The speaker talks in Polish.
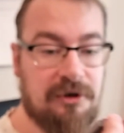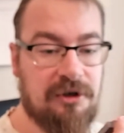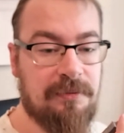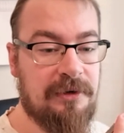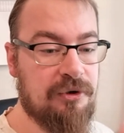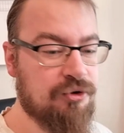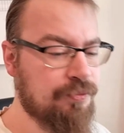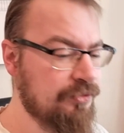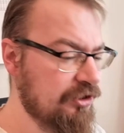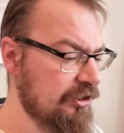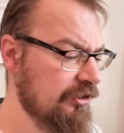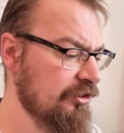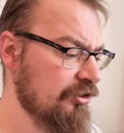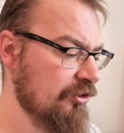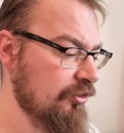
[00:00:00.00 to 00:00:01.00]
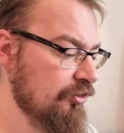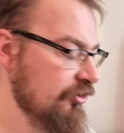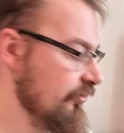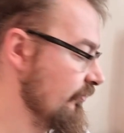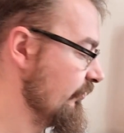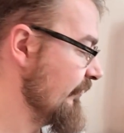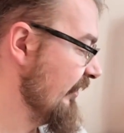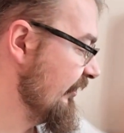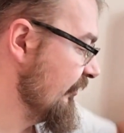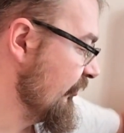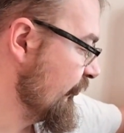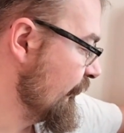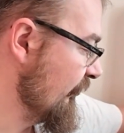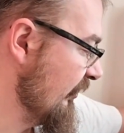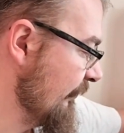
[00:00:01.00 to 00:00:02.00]
bo chyba już mi się też kończą, chyba
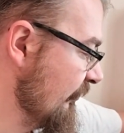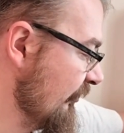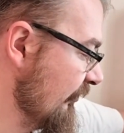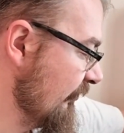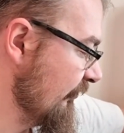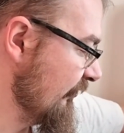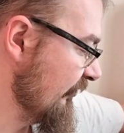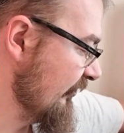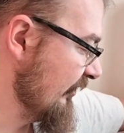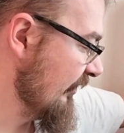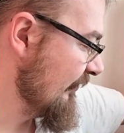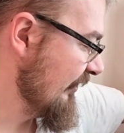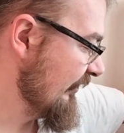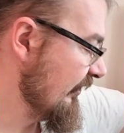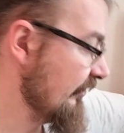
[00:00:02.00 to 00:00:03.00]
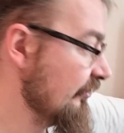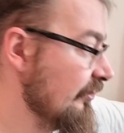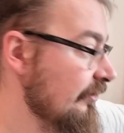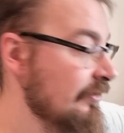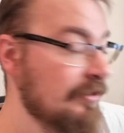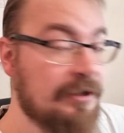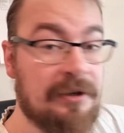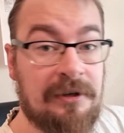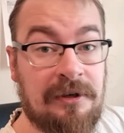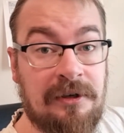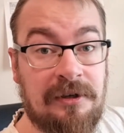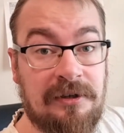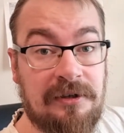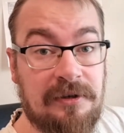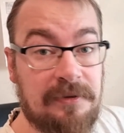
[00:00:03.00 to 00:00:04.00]
jedna sztuka mi tylko została, także
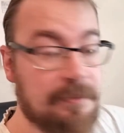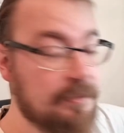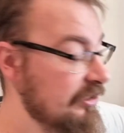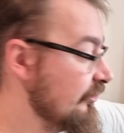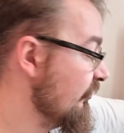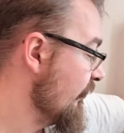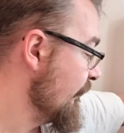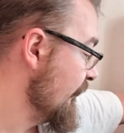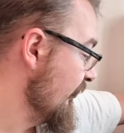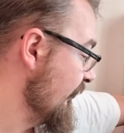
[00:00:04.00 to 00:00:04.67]
będą